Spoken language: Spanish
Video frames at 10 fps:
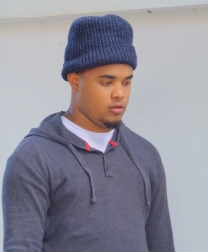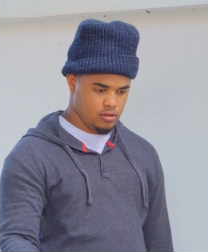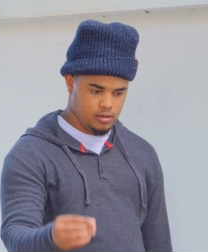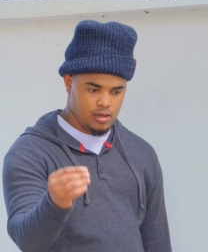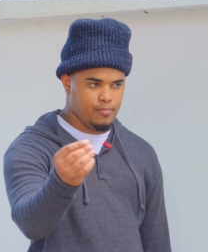
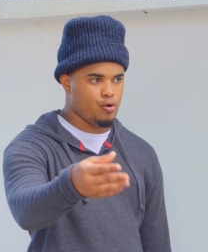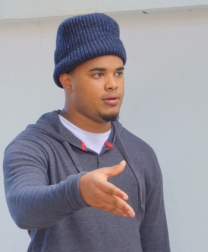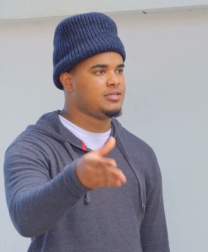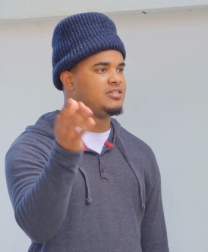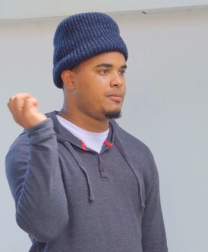Sí,
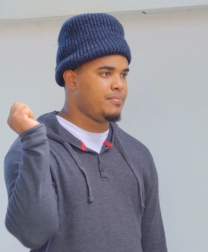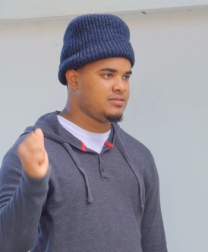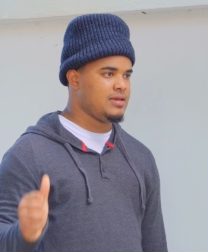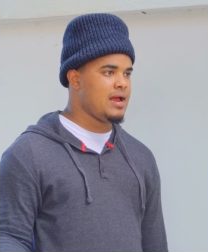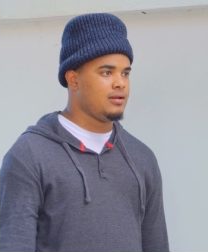aprovecha ese
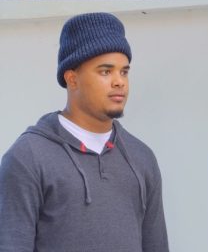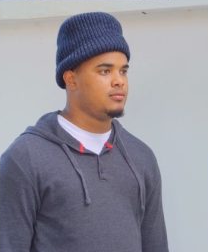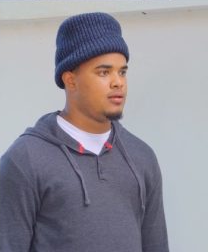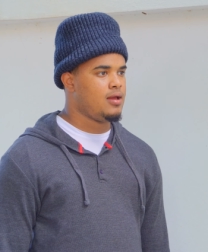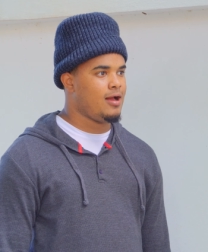especial
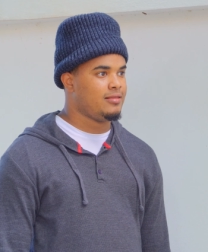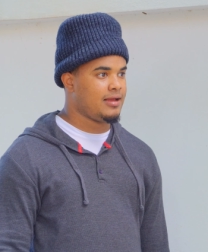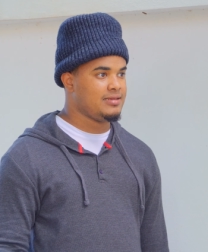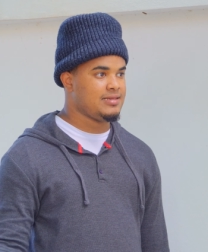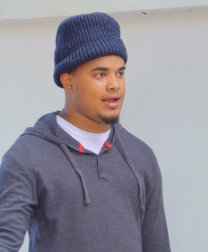antes
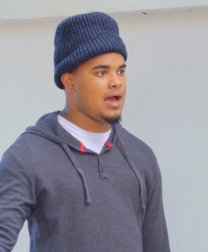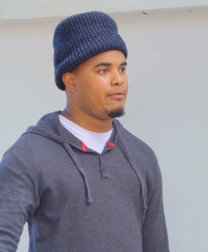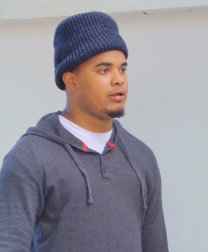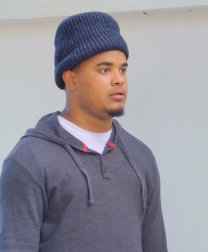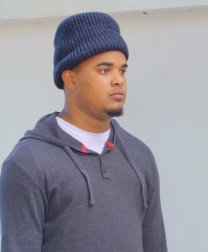que se acabe.